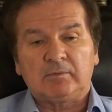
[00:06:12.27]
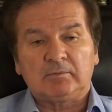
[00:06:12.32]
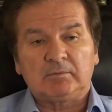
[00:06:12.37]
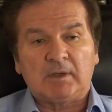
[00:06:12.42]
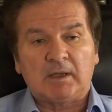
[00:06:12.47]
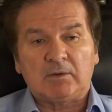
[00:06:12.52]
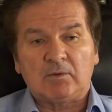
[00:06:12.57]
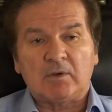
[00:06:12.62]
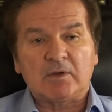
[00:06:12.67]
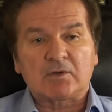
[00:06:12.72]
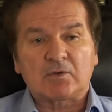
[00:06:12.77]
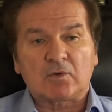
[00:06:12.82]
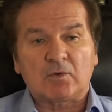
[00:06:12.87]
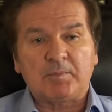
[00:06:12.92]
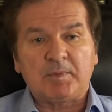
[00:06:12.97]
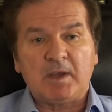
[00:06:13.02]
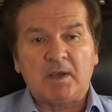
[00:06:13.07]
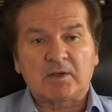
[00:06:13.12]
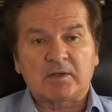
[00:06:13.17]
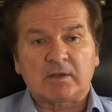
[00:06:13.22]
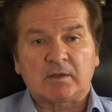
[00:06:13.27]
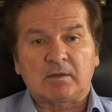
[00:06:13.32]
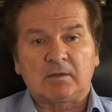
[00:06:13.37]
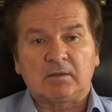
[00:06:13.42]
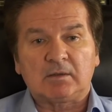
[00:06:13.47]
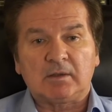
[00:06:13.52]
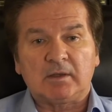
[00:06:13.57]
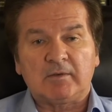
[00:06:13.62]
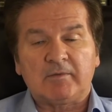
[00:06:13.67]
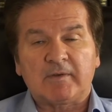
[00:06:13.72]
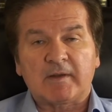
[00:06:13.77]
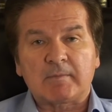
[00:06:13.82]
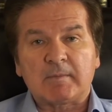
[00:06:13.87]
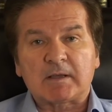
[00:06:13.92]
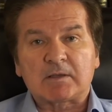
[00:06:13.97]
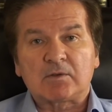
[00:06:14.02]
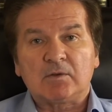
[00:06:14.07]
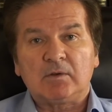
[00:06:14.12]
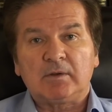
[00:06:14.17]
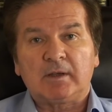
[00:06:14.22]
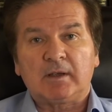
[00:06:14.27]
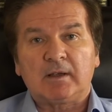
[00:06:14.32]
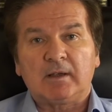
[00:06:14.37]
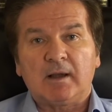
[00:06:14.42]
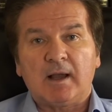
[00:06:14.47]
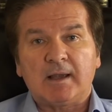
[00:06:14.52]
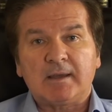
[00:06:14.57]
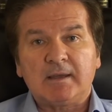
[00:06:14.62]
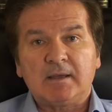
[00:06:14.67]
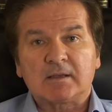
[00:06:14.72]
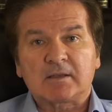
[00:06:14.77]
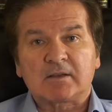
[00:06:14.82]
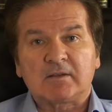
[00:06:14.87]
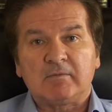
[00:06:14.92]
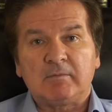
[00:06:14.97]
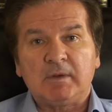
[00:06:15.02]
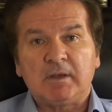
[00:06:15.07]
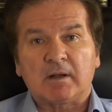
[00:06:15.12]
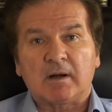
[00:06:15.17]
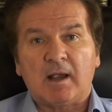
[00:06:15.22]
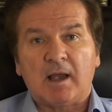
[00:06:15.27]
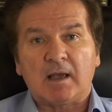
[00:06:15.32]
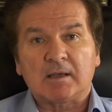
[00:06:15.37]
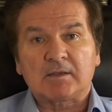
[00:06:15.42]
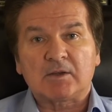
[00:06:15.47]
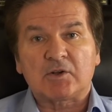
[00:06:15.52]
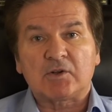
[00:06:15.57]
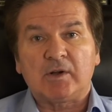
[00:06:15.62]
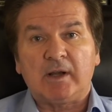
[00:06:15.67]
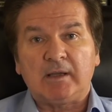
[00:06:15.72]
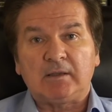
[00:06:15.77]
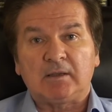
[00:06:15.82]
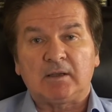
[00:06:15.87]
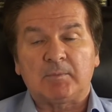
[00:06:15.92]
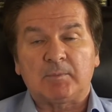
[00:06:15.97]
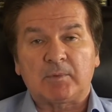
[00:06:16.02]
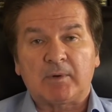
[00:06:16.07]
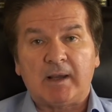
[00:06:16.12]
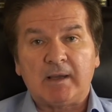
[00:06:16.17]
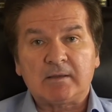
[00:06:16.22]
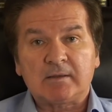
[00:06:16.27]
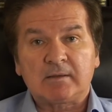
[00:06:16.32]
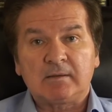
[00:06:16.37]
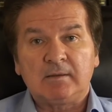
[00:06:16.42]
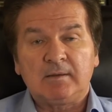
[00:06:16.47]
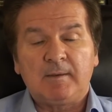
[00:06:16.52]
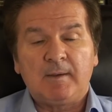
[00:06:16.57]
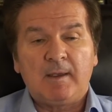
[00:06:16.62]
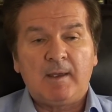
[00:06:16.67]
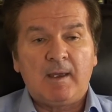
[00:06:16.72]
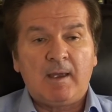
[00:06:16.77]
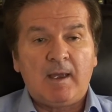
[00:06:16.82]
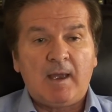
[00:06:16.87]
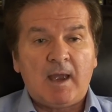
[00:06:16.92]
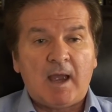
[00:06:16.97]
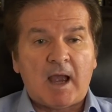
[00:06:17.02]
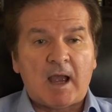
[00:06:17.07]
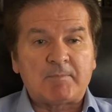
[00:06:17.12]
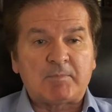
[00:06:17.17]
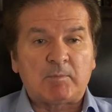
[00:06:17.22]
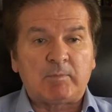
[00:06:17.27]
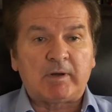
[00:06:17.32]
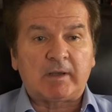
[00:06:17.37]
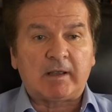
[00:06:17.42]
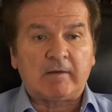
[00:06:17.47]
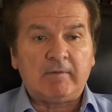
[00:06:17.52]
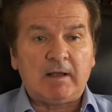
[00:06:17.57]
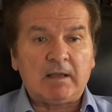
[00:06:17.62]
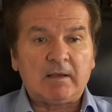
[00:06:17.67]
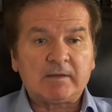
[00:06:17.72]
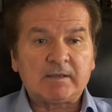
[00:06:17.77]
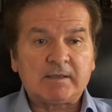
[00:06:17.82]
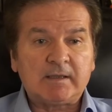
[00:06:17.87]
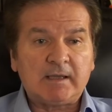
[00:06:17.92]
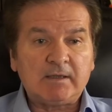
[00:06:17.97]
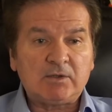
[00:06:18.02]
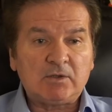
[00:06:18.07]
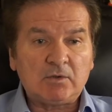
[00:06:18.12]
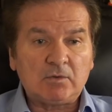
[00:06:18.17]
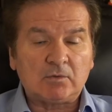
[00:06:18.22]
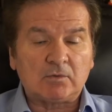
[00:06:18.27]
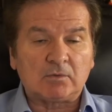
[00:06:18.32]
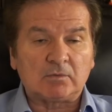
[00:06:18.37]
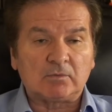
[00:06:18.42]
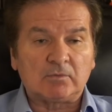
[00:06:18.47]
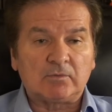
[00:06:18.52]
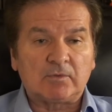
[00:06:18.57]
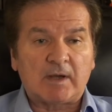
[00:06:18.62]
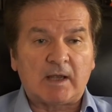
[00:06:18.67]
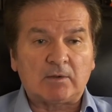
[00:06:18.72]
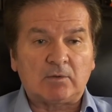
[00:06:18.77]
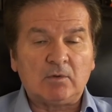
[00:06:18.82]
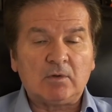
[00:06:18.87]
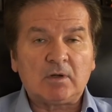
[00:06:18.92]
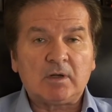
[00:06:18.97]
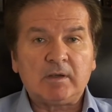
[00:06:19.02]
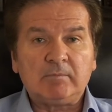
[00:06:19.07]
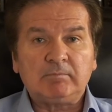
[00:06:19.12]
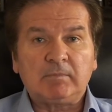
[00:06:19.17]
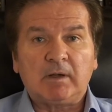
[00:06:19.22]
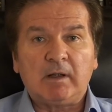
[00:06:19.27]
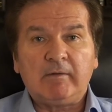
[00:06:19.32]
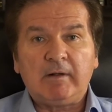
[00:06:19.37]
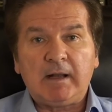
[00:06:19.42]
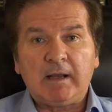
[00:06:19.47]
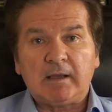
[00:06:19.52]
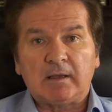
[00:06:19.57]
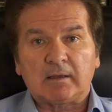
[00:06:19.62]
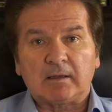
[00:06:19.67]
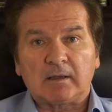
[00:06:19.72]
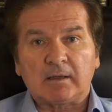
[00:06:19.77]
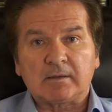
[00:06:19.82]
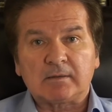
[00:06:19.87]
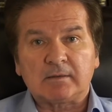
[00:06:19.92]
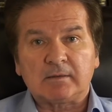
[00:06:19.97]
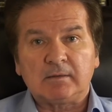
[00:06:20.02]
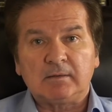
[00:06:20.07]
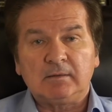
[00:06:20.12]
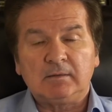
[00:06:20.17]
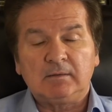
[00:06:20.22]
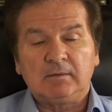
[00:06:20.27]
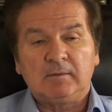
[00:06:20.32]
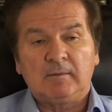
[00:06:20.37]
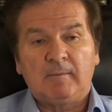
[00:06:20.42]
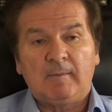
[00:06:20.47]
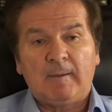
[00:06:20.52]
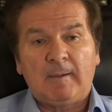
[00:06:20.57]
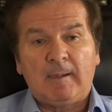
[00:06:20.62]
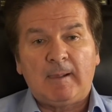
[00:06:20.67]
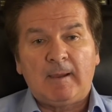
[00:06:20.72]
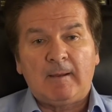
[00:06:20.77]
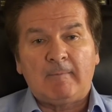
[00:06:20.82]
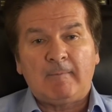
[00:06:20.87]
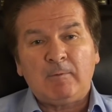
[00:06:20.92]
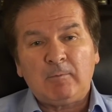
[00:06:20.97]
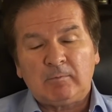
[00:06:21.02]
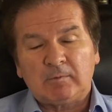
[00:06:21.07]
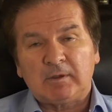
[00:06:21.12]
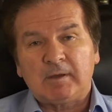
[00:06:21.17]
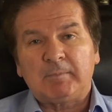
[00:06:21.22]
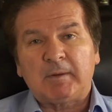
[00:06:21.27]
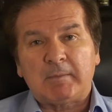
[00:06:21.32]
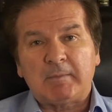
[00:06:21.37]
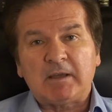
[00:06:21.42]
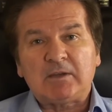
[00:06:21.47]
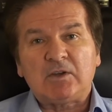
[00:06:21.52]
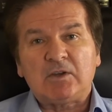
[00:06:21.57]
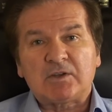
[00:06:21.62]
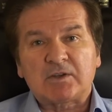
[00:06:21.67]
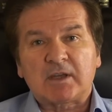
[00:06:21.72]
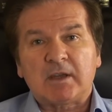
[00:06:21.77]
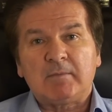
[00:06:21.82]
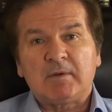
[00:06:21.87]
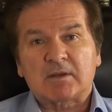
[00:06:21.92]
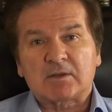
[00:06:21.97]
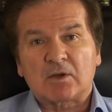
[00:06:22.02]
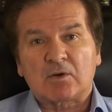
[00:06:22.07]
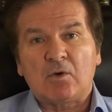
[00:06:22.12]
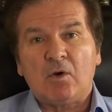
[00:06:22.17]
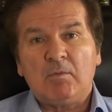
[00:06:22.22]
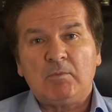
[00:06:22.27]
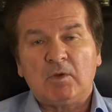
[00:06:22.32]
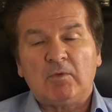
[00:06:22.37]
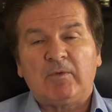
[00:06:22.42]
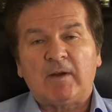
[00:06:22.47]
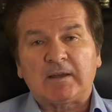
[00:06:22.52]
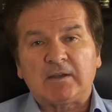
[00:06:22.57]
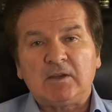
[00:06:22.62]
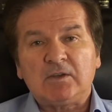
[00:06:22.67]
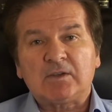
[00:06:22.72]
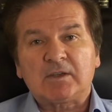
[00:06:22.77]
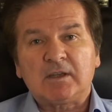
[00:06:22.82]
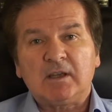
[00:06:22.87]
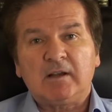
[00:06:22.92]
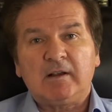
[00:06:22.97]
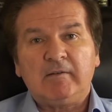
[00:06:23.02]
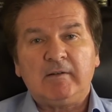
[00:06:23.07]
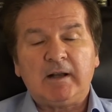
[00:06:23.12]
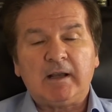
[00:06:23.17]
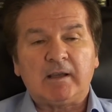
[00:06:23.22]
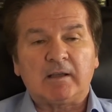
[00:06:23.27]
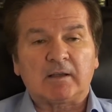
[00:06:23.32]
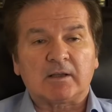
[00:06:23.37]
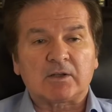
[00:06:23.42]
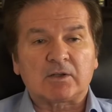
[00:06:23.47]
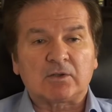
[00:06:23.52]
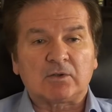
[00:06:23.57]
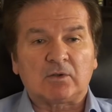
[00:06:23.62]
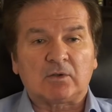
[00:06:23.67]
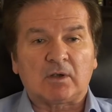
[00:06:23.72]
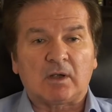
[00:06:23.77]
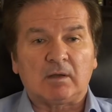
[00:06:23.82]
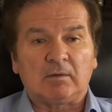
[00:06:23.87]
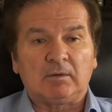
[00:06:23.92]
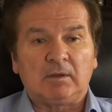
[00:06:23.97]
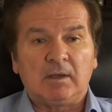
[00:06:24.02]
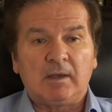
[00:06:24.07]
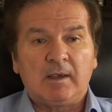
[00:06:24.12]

одно из крупнейших информационных агентств мира Associated Press опубликовало статью, в которой говорилось, ну, дипломатическим языком, но фактически говорилось, что